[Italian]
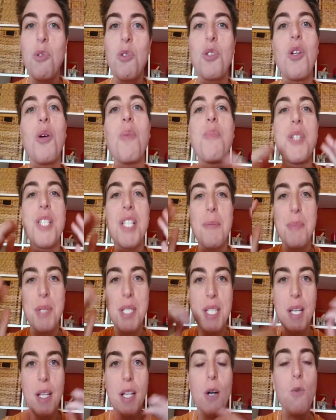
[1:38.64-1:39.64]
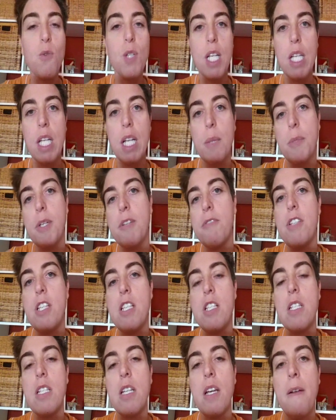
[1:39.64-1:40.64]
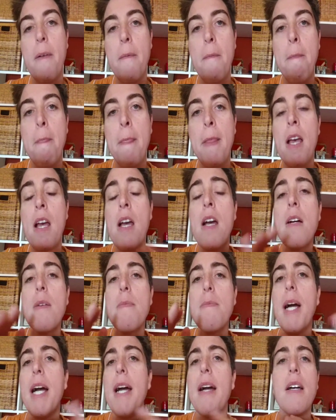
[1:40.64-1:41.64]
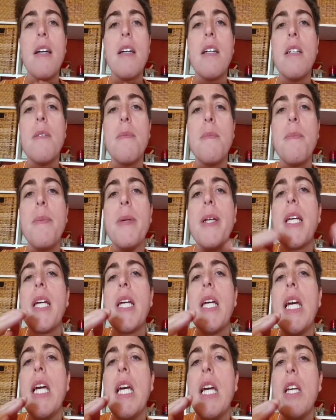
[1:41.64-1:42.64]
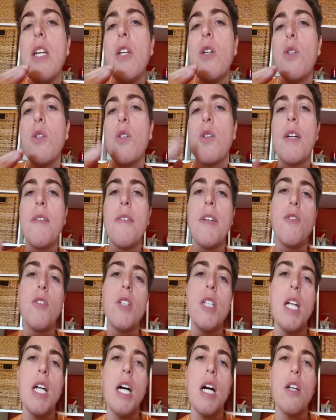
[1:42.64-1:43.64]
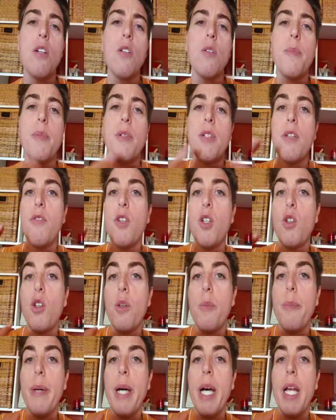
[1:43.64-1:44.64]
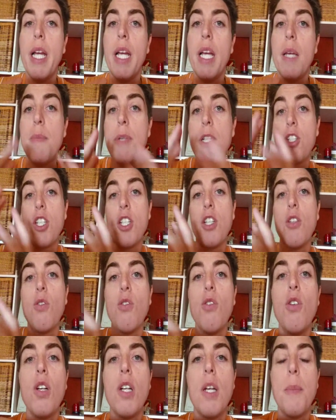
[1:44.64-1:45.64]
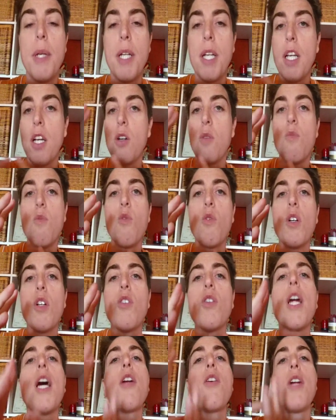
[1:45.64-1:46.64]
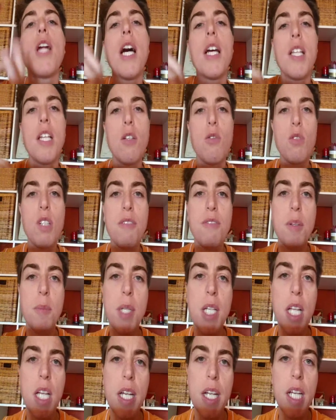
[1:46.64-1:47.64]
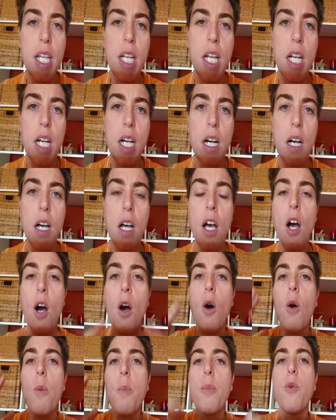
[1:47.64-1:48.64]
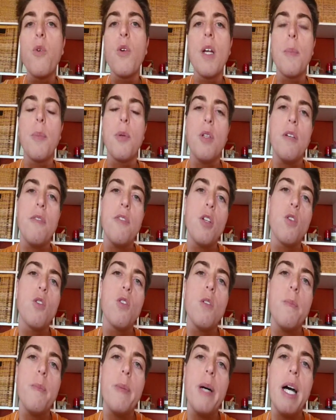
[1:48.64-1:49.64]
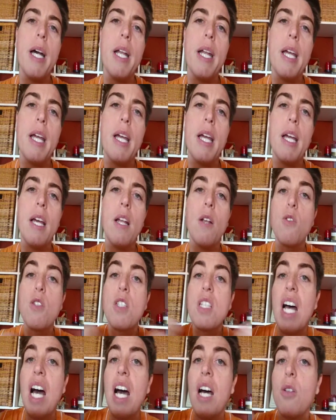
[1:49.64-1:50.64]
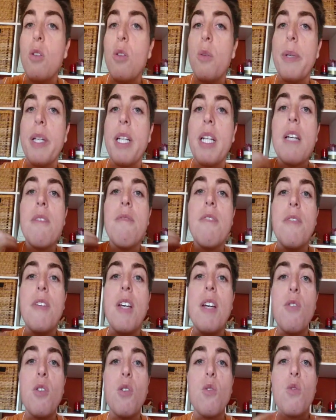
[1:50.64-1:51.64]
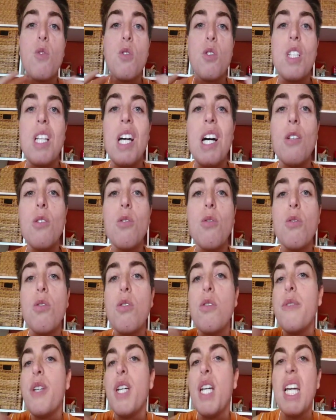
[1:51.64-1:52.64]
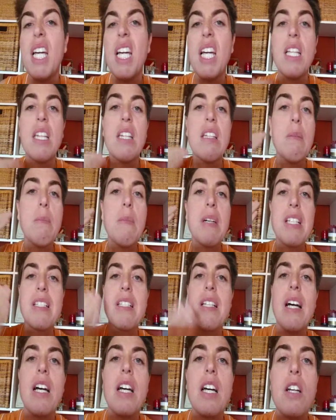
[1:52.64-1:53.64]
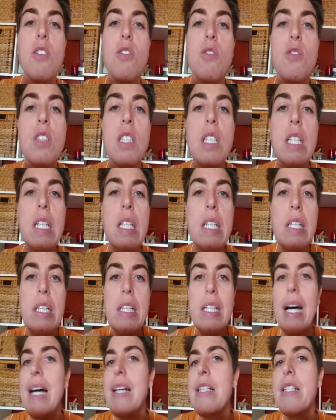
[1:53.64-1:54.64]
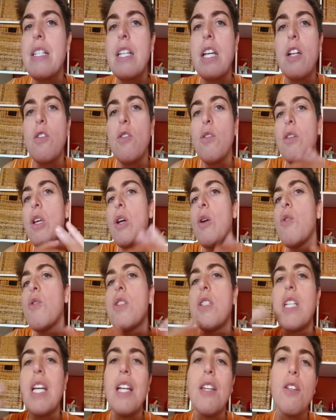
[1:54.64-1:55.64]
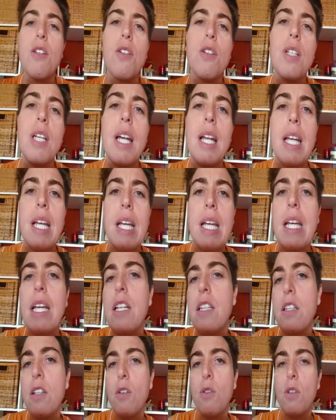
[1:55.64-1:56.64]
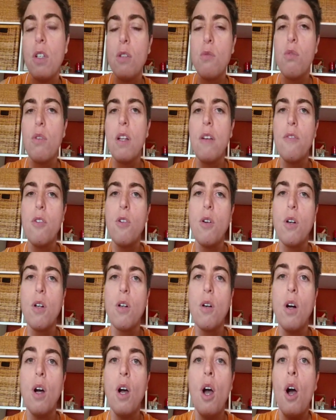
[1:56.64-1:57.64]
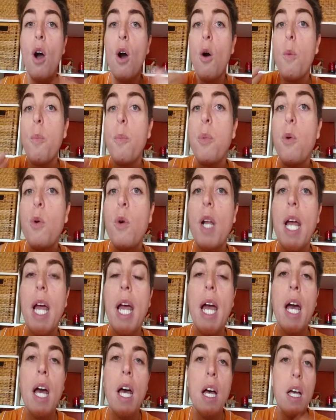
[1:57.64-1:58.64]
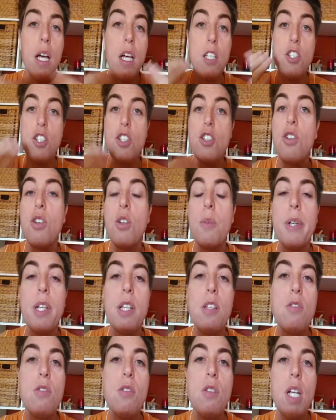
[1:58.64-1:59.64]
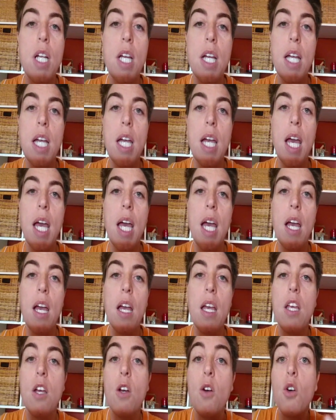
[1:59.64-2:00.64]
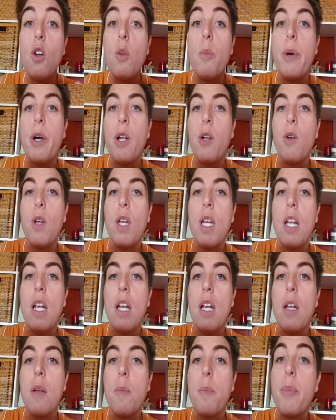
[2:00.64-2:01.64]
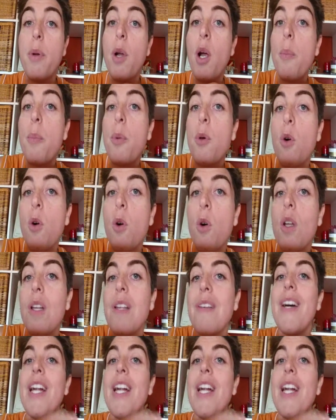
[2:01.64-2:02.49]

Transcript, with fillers: purtroppo è sempre stata una delle mie fisse. Beh, perché io non avevo denaro? Potevo incolpare i miei genitori perché comunque non ero nata in una famiglia ricca, oppure potevo incolpare lo Stato perché vivevo in uno Stato dove ti massacrano di, di tasse e non ti consentono di arricchirti con il tuo lavoro, oppure eh, ci sono persone che incolpano il proprio